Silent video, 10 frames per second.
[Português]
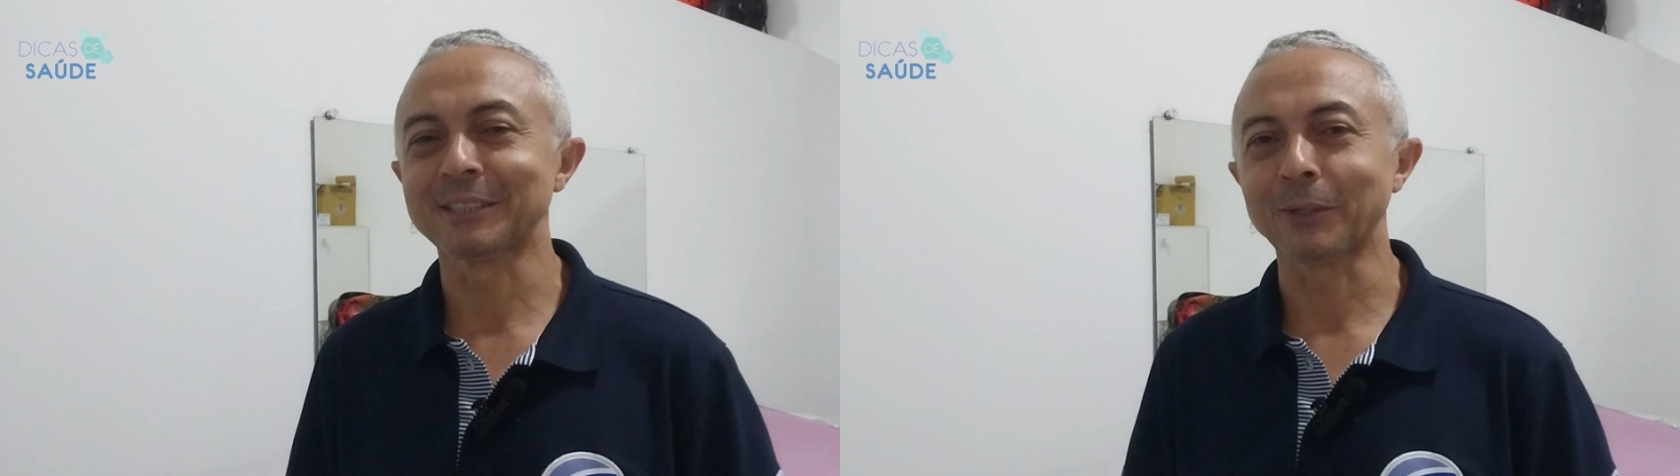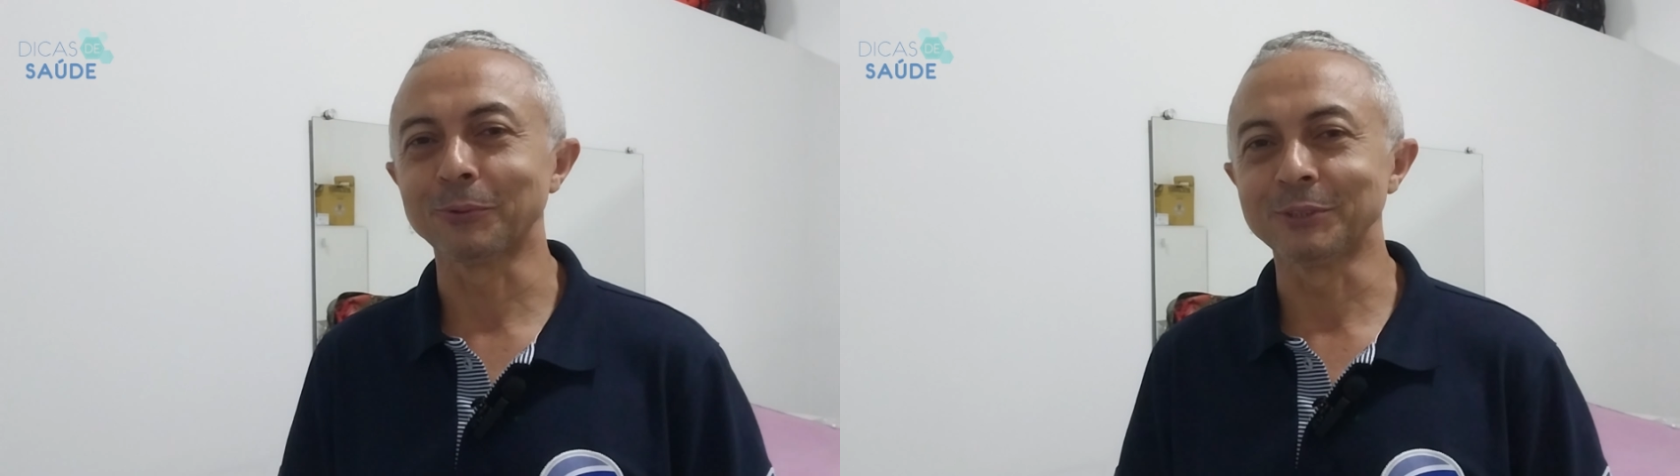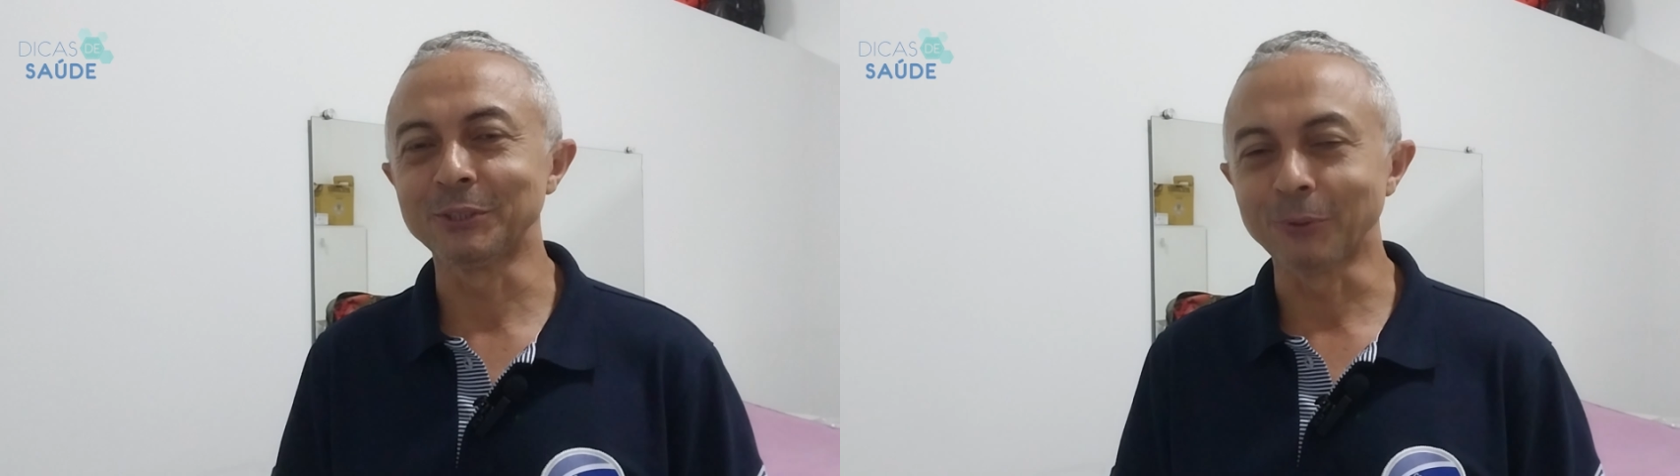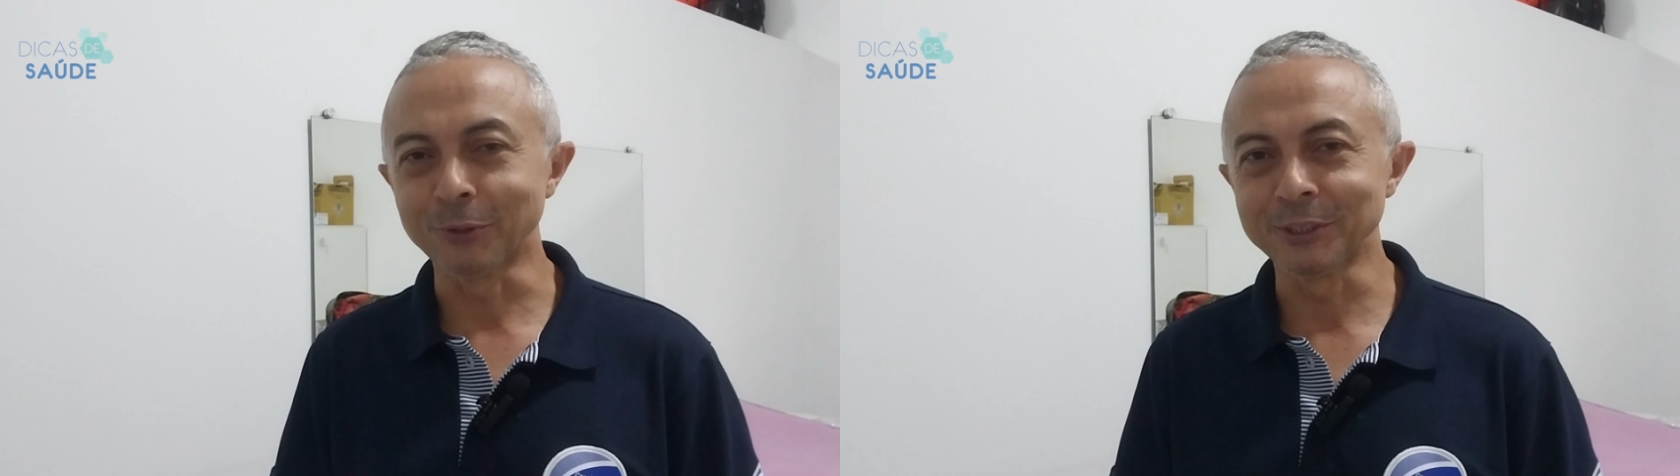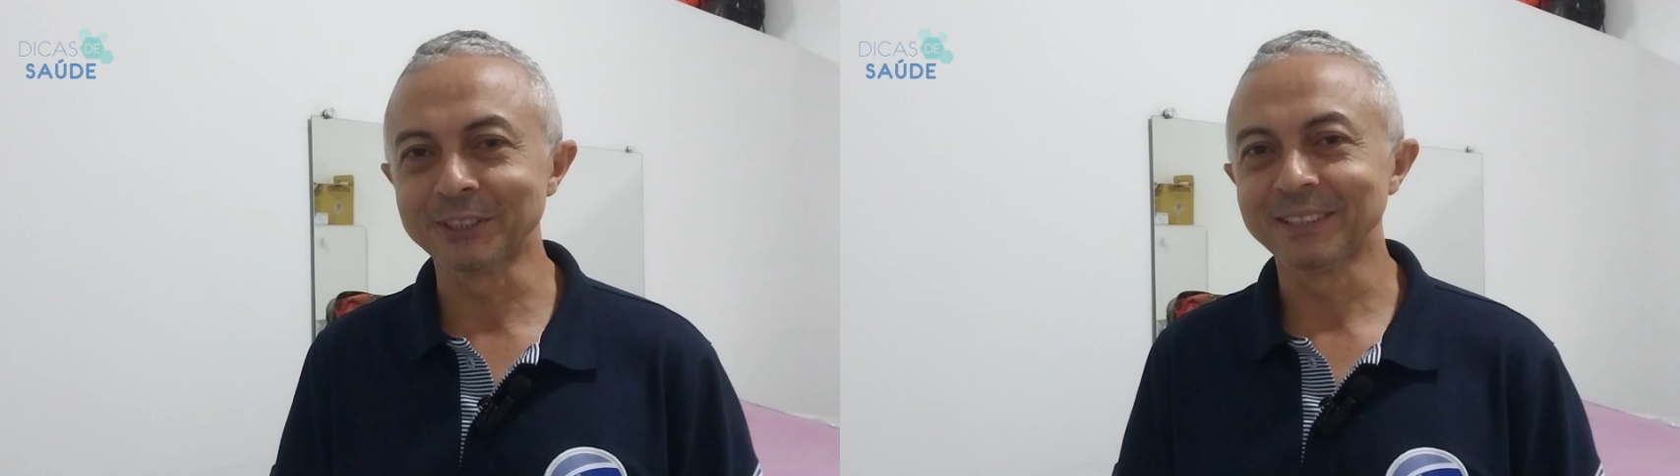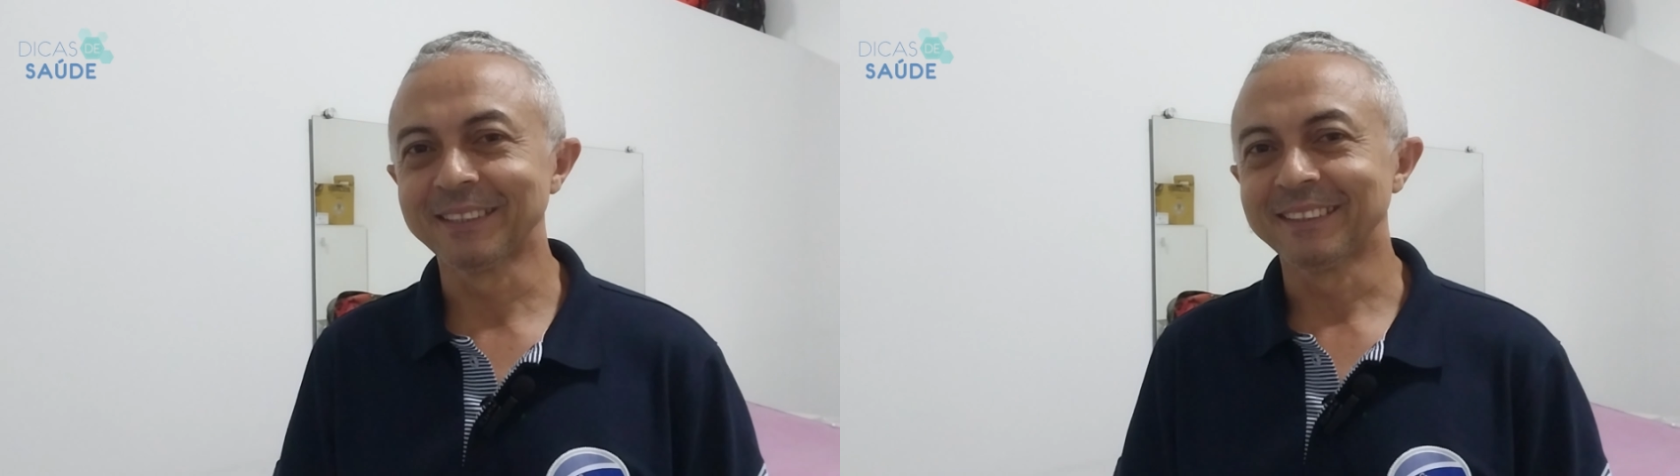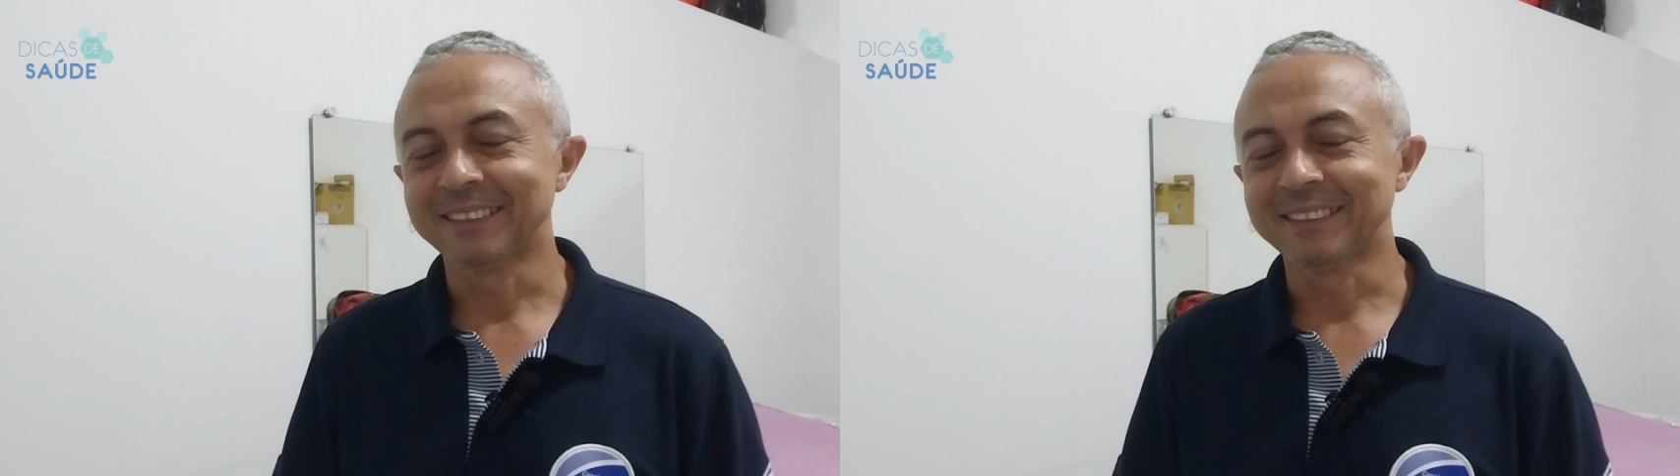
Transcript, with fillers: de saúde de hoje